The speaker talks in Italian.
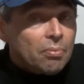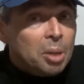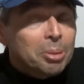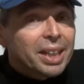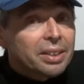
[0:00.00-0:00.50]

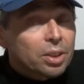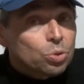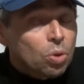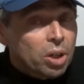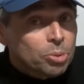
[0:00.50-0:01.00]
perché
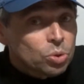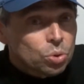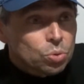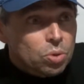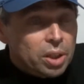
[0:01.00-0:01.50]
l'intersuola è molto
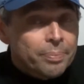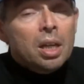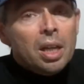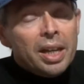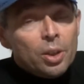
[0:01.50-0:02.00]
dura,
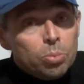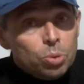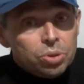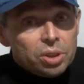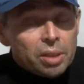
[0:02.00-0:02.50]
è
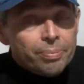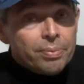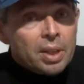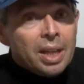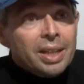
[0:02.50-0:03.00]
robusta,
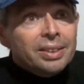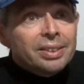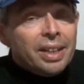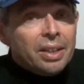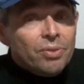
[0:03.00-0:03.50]

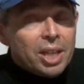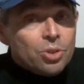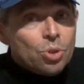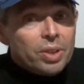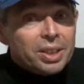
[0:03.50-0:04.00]
se
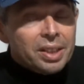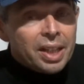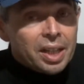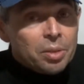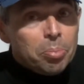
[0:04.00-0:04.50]
invece una
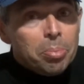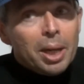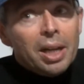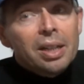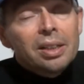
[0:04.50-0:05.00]

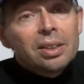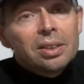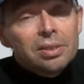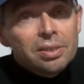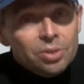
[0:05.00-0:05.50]
scarpa
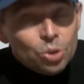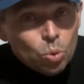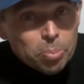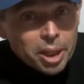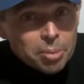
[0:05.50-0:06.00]

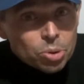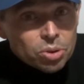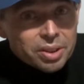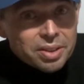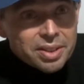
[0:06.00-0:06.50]
super
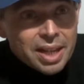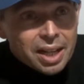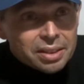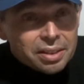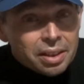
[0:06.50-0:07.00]

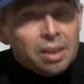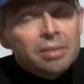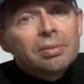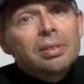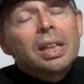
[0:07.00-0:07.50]
ammortizzata,
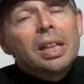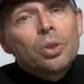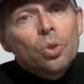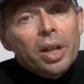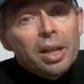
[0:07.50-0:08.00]

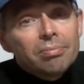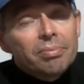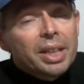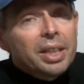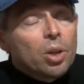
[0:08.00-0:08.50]
allora
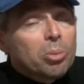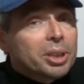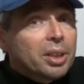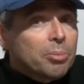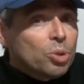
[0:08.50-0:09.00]
i
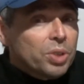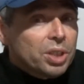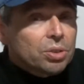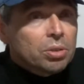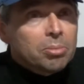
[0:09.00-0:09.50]
chilometri
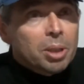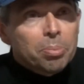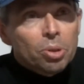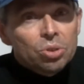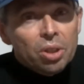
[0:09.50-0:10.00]
diminuiscono ma
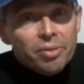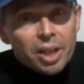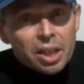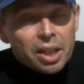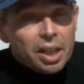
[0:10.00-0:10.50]
posso
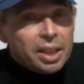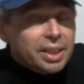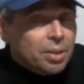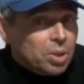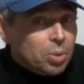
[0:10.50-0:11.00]
arrivare
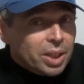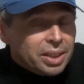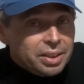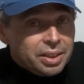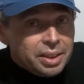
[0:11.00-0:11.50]
anche a una
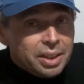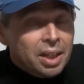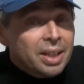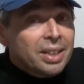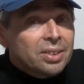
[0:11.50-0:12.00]
quarantina.
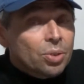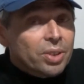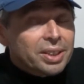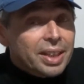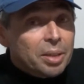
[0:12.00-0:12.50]
Se una
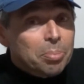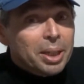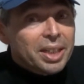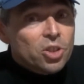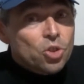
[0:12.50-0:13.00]
scarpa
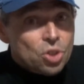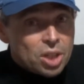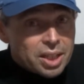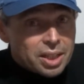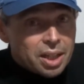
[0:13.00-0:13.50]

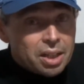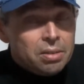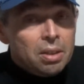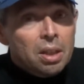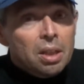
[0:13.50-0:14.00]
leggera
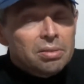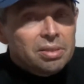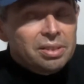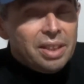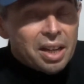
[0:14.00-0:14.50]

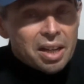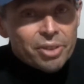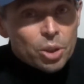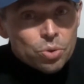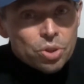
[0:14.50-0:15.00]
da
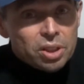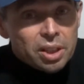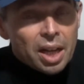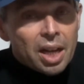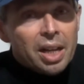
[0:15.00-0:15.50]

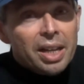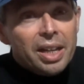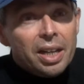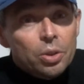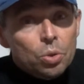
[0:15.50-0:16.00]
velocità e
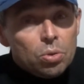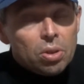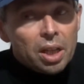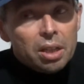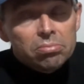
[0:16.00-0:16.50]

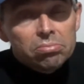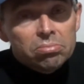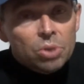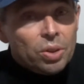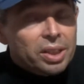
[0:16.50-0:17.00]
allora
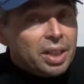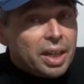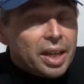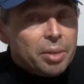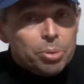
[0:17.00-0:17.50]
non
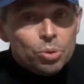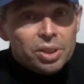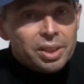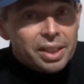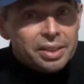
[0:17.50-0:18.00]
andrei più di
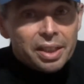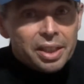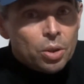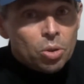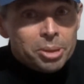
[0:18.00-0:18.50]
30
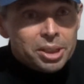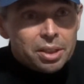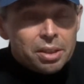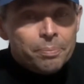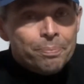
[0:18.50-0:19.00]
km
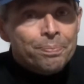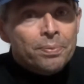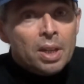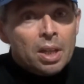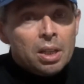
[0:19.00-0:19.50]

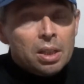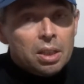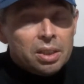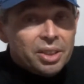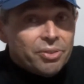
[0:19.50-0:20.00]

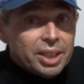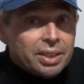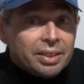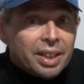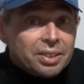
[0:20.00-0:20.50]
eh, di
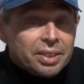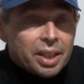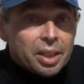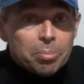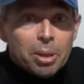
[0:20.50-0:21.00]
vita della
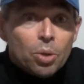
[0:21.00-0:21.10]
scarpa,